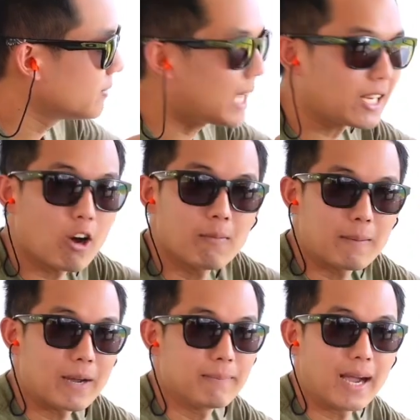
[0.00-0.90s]
ได้กล้องมา
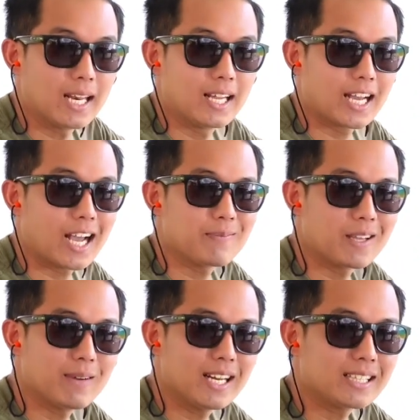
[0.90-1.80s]
ใหม่ๆ เลยนะครับ
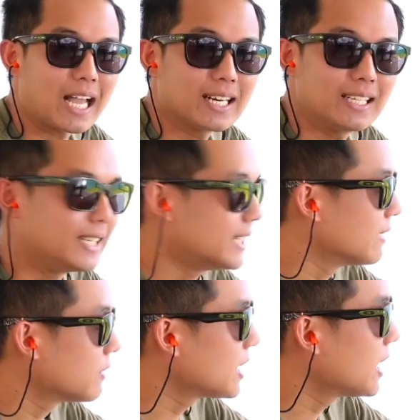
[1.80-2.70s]
ยังไม่ได้ตั้งเลย เดี๋ยว
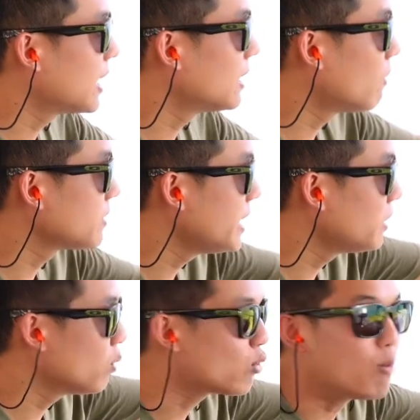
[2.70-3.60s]
เราจะลองยิง
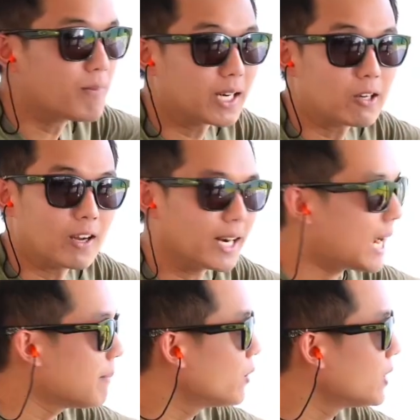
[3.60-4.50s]
ดูกลุ่มกันก่อนนะค
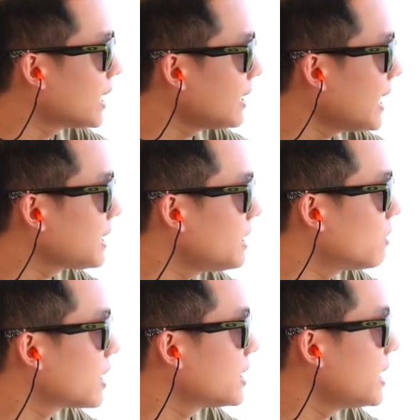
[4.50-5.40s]
รับ โดยนัดแรกที่
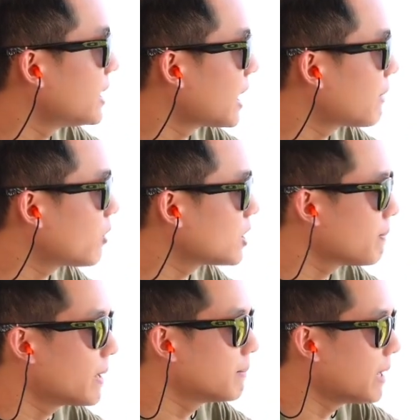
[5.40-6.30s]
เราจะยิงนะครับ ก็จะ
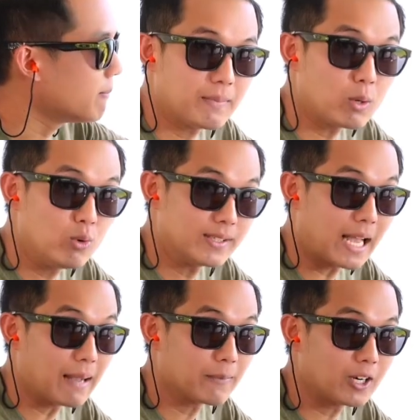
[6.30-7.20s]
เป็นแบบไม่คูณ
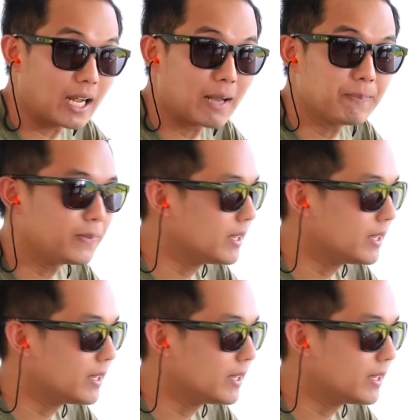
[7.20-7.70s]
3 ก่อนนะครับ